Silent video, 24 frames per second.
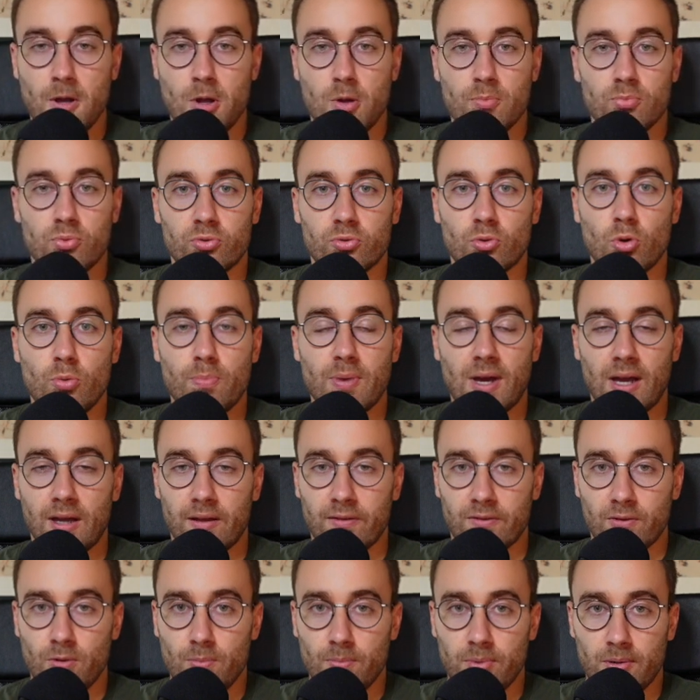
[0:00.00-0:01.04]
puisque par
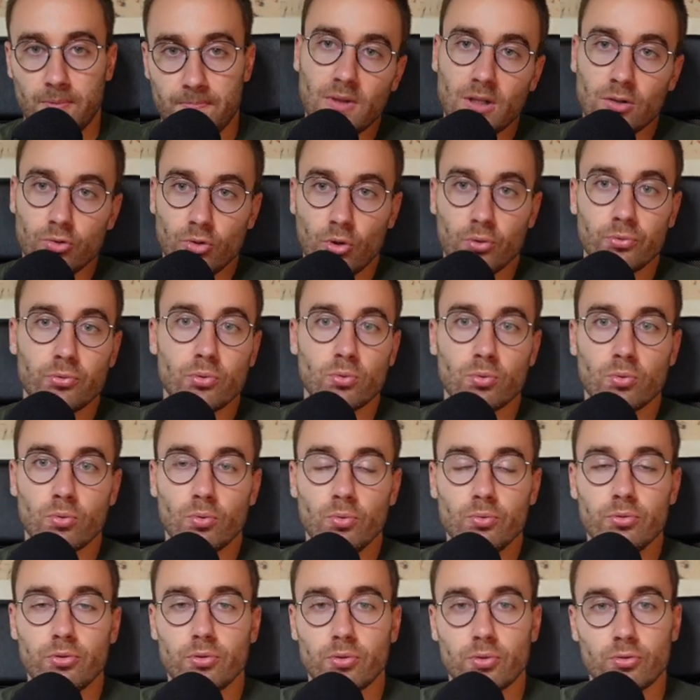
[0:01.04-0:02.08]
exemple, dans ton
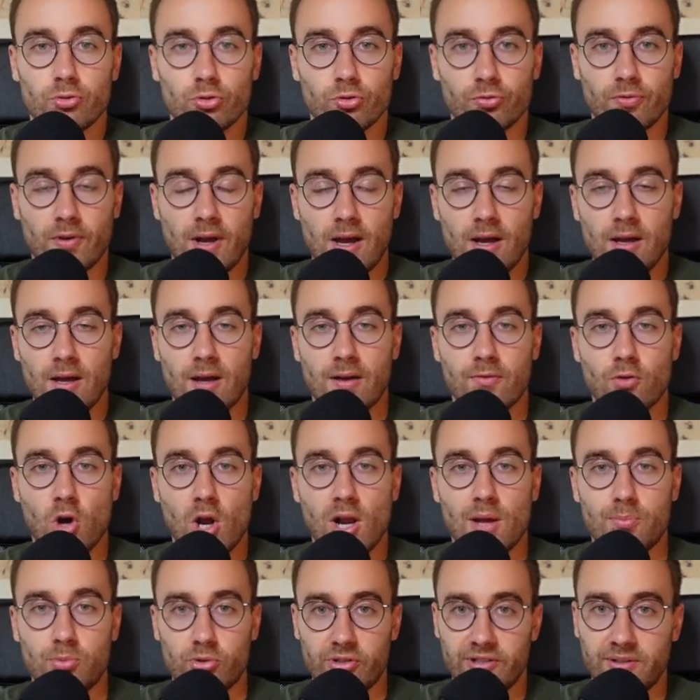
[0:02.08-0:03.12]
compte, tu vas avoir la
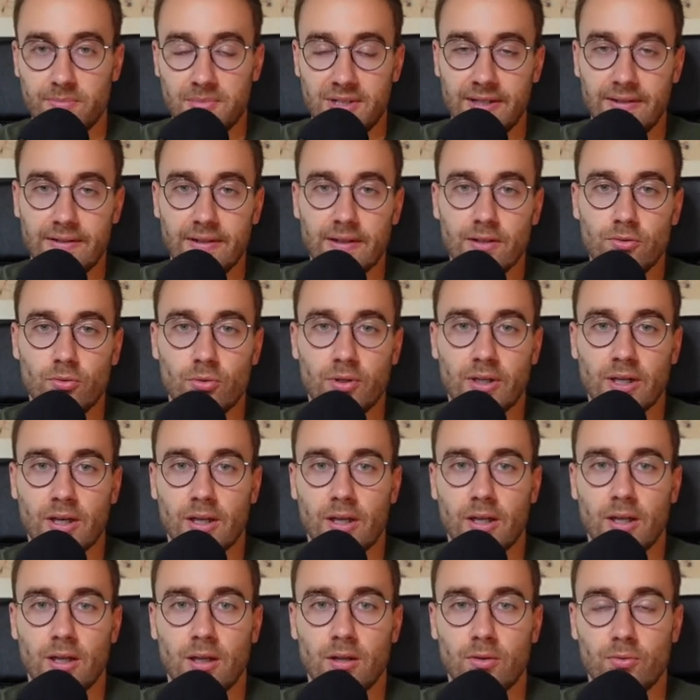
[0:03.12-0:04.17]
possibilité de
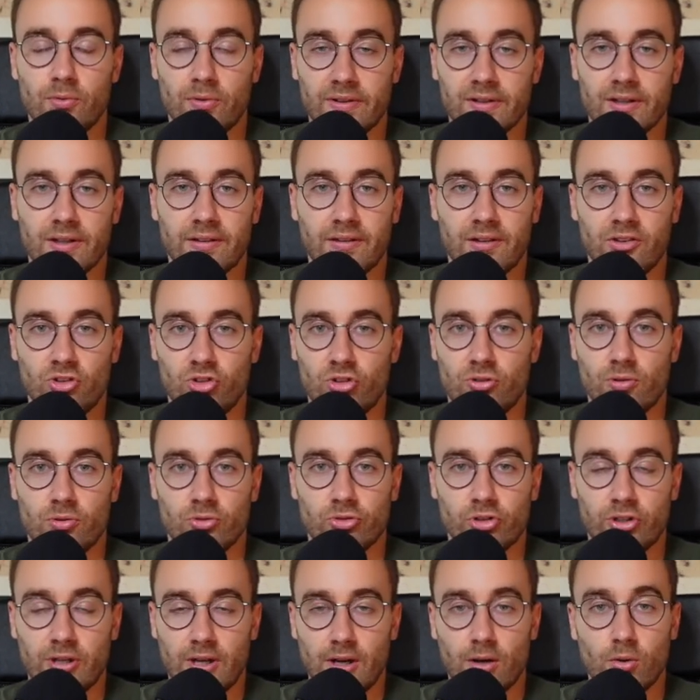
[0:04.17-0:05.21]
créer une stratégie
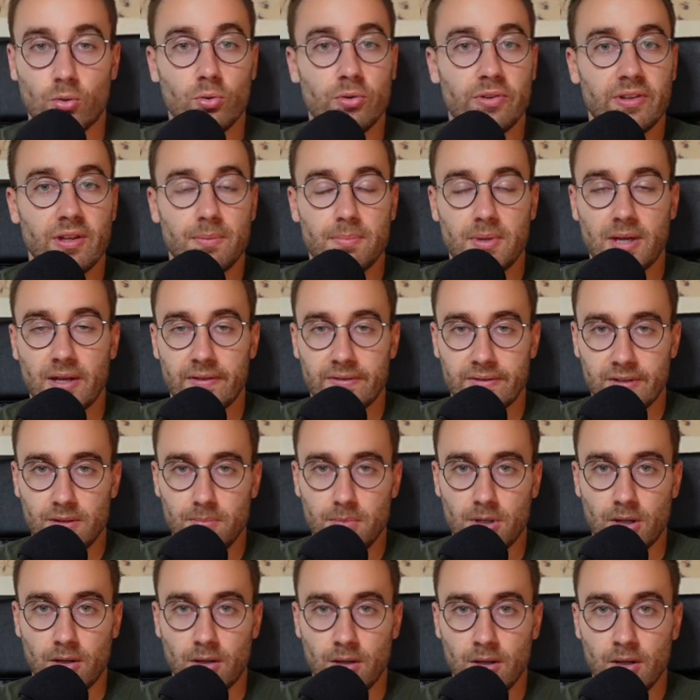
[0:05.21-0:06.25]
d'enchère au CPA
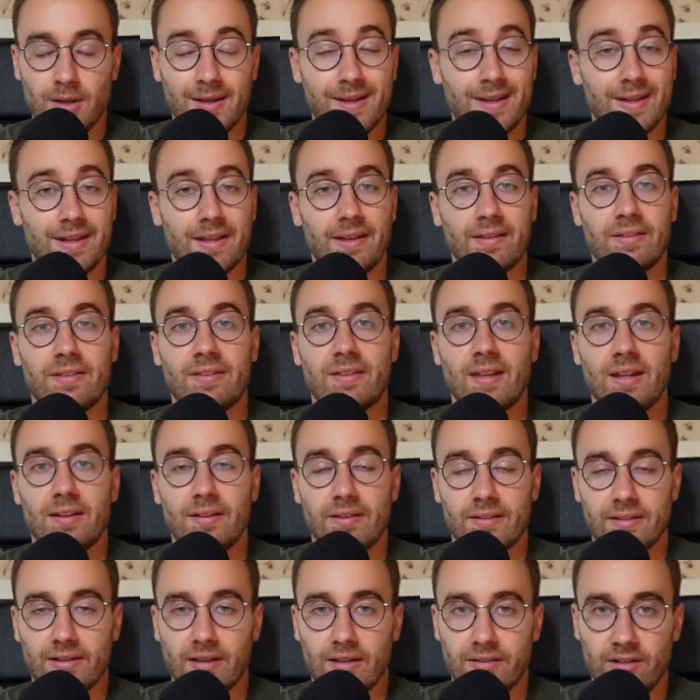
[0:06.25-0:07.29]
cible. Et cette
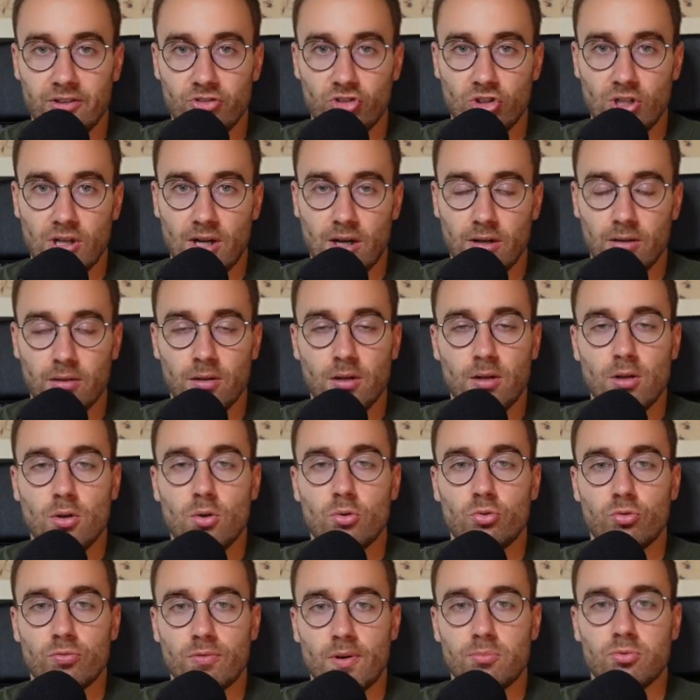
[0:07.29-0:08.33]
stratégie-là,
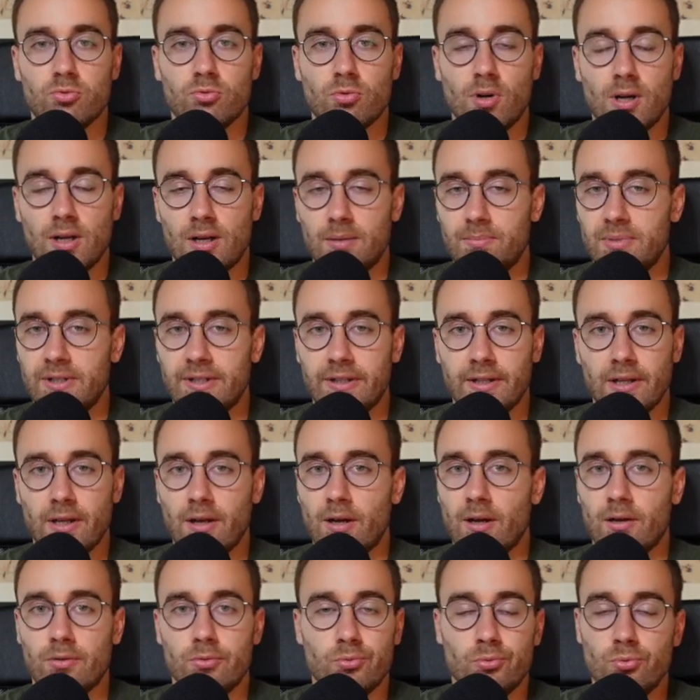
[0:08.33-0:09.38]
tu vas pouvoir l'appliquer
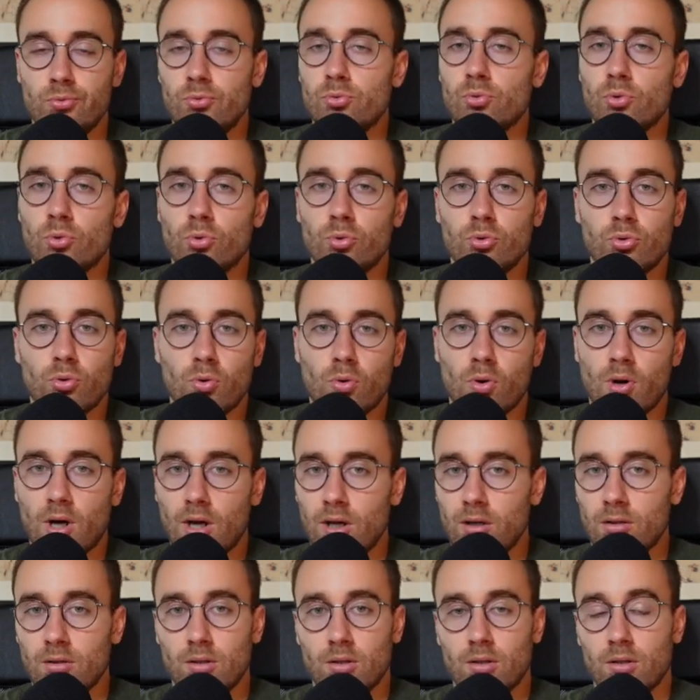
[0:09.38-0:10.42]
à une, deux,
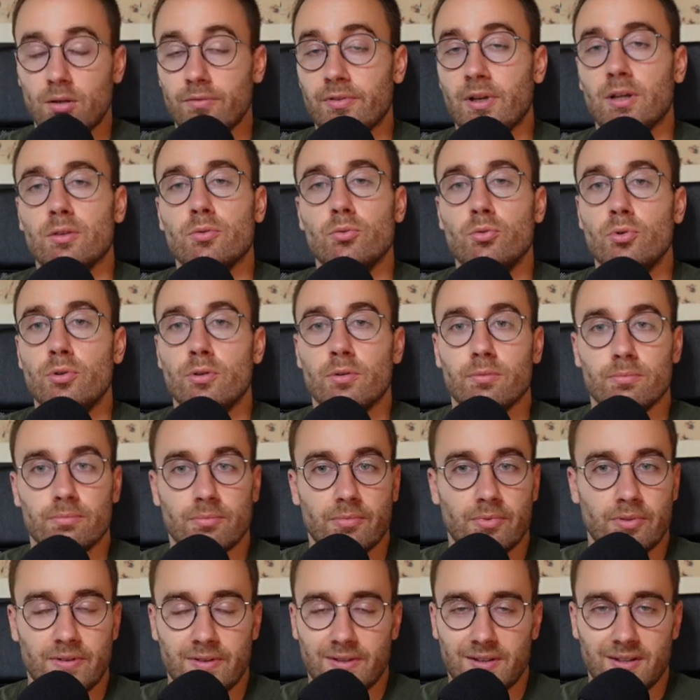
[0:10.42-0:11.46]
trois, enfin une,
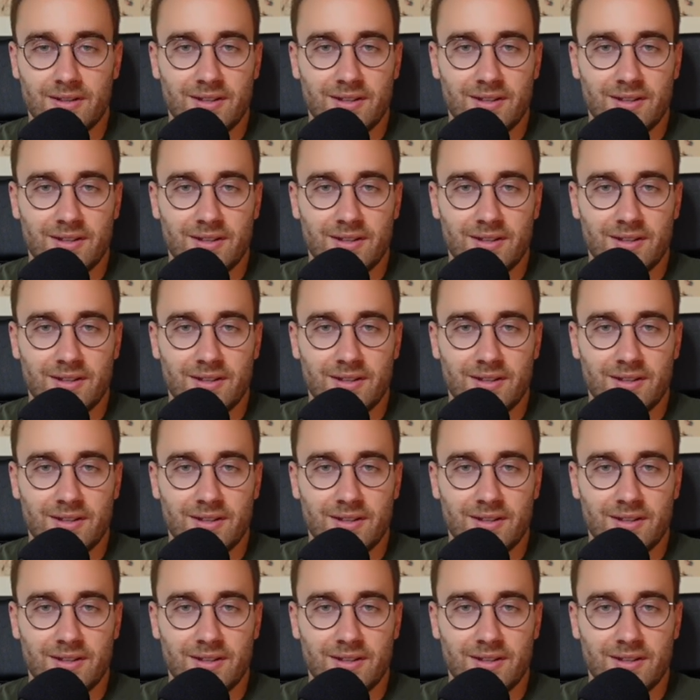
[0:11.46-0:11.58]
c'est,